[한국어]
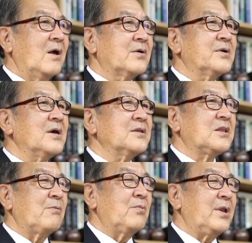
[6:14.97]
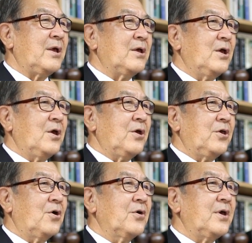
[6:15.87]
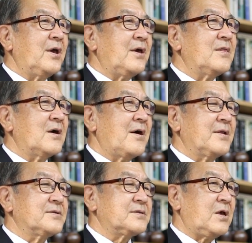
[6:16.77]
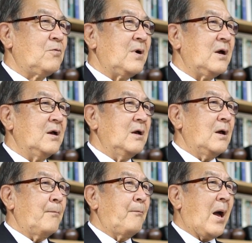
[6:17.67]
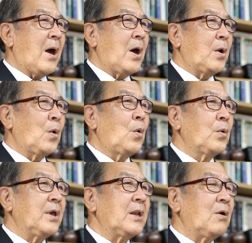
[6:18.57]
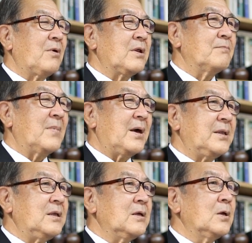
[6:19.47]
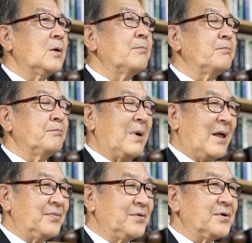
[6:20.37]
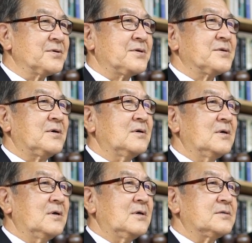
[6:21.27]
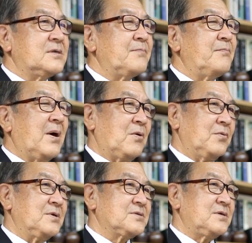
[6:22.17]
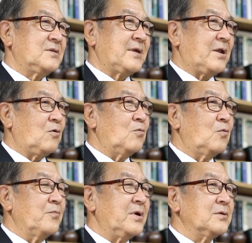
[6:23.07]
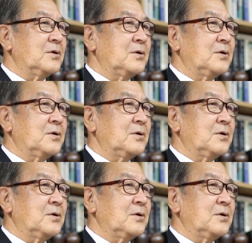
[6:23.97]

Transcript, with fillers: 그러기 때문에 혀에 해당하는 새와 반홍이라고 하는 말이 만들어져서 셋반홍이 쓰인다고 보면